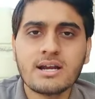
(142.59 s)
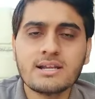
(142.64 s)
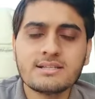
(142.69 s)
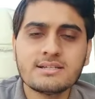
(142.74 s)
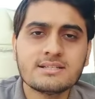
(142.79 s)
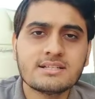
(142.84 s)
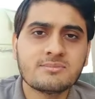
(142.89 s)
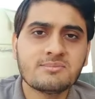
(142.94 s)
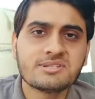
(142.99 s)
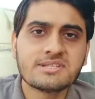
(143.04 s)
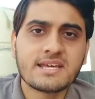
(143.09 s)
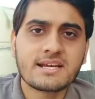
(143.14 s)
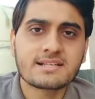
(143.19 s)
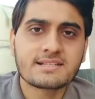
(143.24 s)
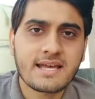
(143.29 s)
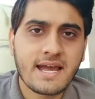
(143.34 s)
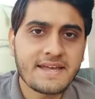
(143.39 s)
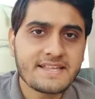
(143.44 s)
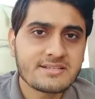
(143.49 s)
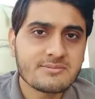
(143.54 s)
हर चीज़ के पीछे एक
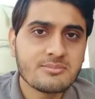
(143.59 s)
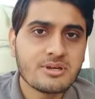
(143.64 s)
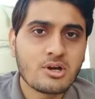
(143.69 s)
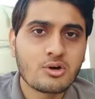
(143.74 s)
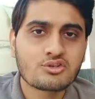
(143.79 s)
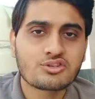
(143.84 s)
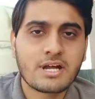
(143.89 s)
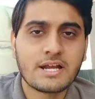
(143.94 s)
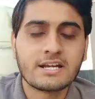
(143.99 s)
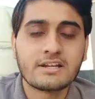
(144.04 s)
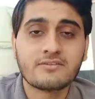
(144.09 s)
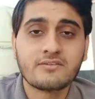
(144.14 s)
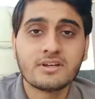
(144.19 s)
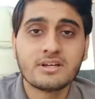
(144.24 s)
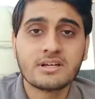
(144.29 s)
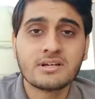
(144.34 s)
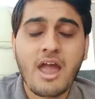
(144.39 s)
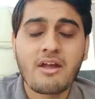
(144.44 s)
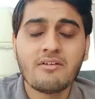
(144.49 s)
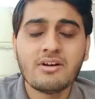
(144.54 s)
साइंस भी और
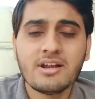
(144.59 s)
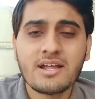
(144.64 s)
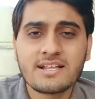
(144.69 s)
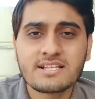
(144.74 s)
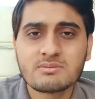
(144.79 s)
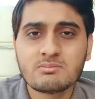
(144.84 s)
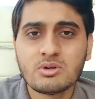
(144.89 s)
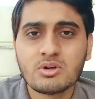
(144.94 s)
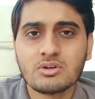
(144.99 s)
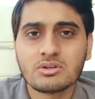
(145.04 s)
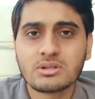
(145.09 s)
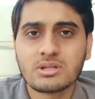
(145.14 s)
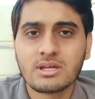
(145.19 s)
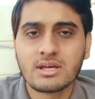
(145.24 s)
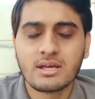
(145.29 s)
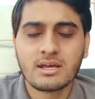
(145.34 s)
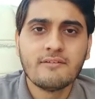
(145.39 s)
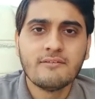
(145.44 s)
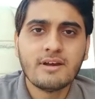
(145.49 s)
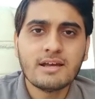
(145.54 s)
साइंटिफिक एविडेंस भी होते
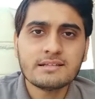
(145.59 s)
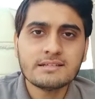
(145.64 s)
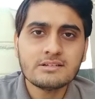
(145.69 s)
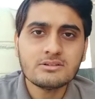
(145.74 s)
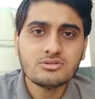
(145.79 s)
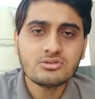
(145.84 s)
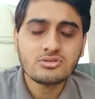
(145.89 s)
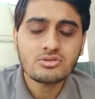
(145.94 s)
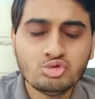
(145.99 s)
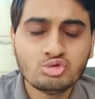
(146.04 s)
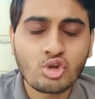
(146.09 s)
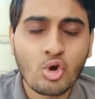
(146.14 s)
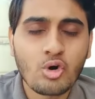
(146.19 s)
हैं वैसे जो